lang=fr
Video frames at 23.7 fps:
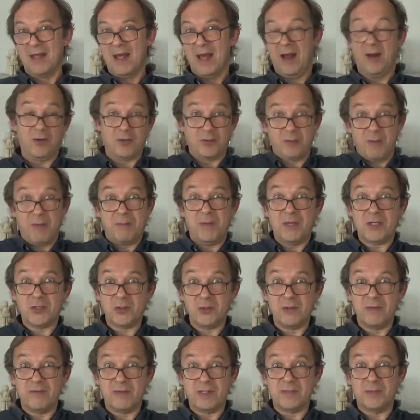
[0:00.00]
Alors, je m'appelle
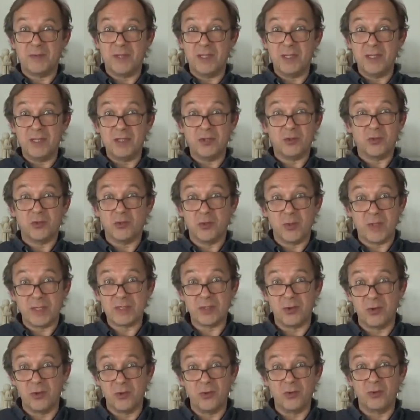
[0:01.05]
Jean-Yves Espier, je suis
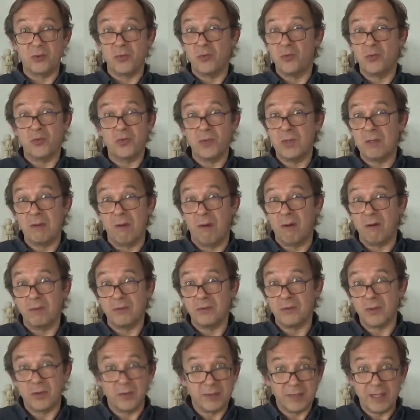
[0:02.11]
astrologue depuis oh,
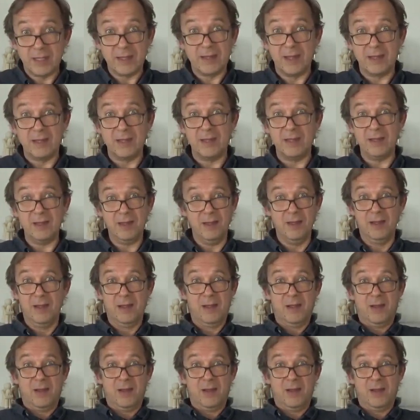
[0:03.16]
une trentaine d'années.